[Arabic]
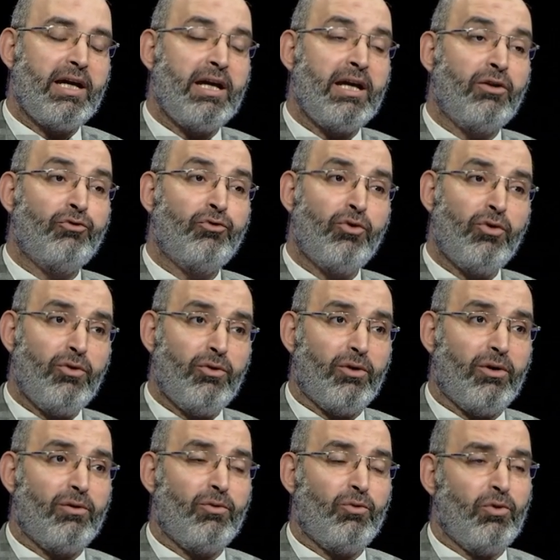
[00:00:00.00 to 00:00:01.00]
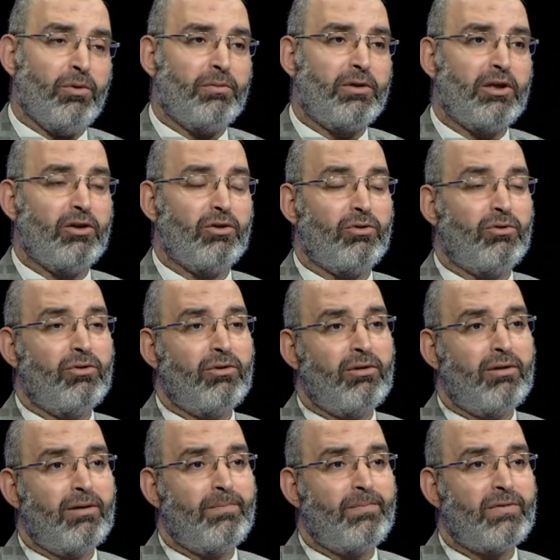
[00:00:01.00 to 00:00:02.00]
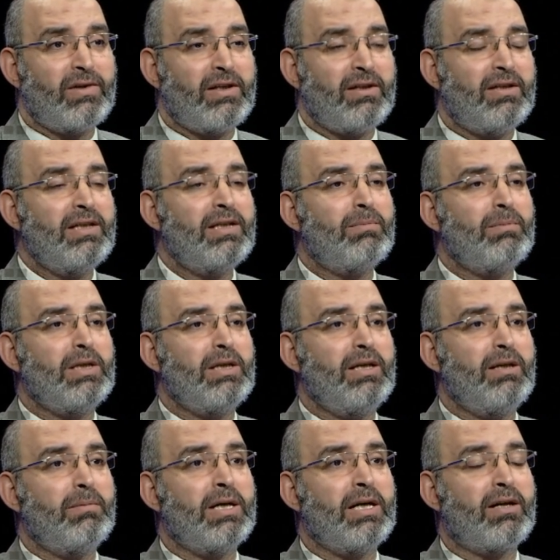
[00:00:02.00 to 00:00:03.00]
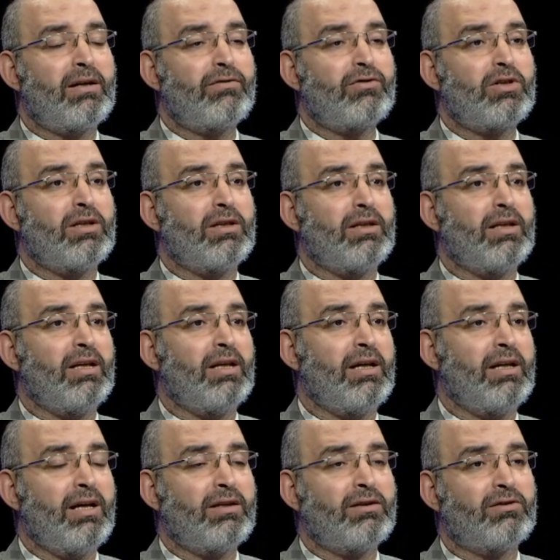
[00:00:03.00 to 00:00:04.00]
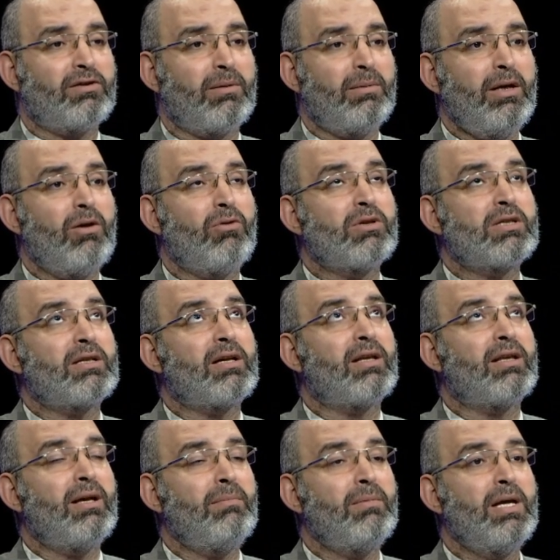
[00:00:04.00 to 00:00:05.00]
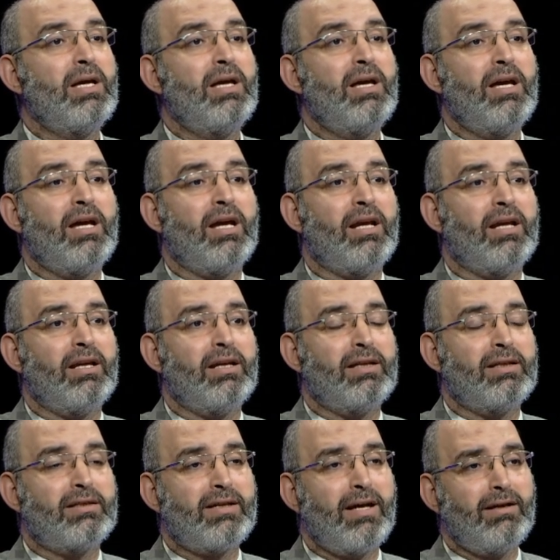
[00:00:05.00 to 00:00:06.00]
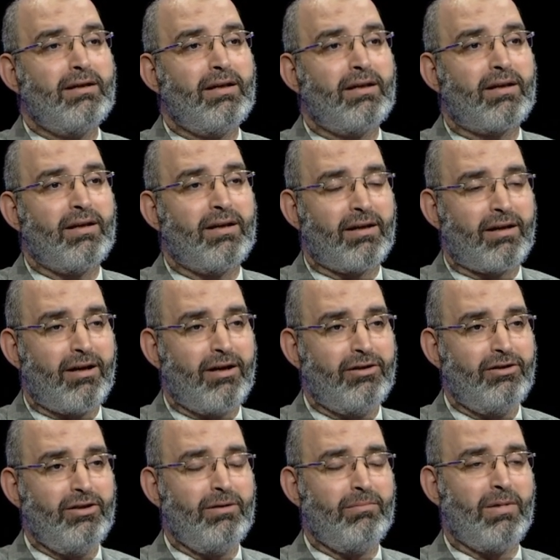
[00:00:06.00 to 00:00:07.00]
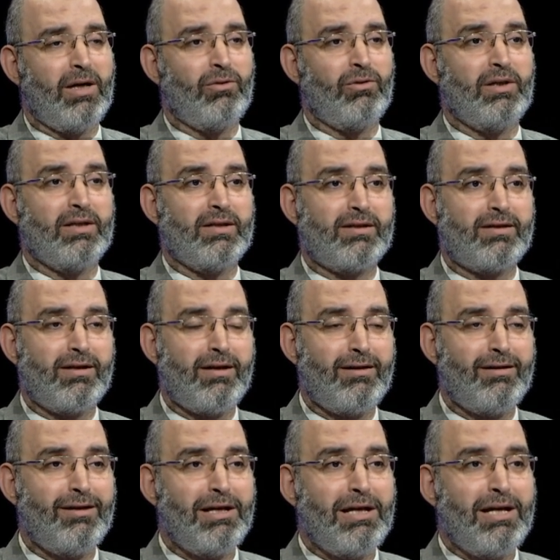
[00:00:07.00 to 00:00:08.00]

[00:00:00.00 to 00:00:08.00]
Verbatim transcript: الضوء ويمكن الضوء كتير مننا ما يعرفش ان العلاج الطبيعي هو استخدام الانسان القديم او الانسان